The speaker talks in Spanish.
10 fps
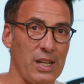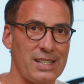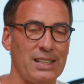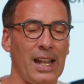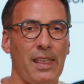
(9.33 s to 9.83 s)
se
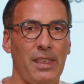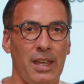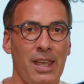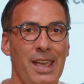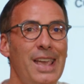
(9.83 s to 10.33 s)
trata de
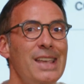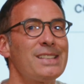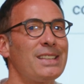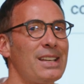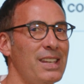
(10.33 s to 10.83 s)

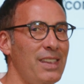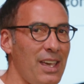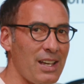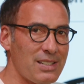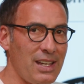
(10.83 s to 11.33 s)
estas
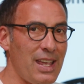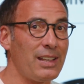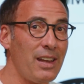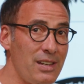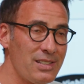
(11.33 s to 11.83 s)
ideas que ya
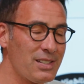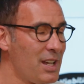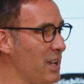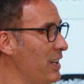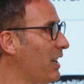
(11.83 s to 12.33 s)
tenéis
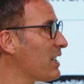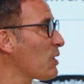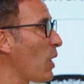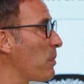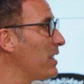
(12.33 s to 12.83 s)
y que
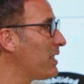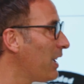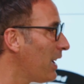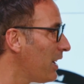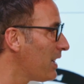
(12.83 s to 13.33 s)

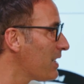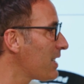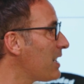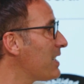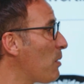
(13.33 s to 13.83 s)
seguramente eh,
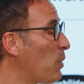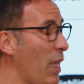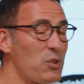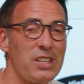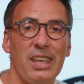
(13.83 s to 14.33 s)
estáis
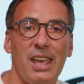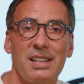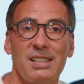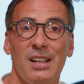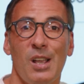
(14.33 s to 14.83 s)
enamorados de
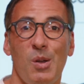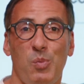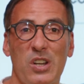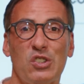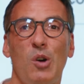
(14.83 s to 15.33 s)
ellas,
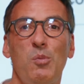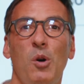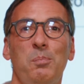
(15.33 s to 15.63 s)
pues cómo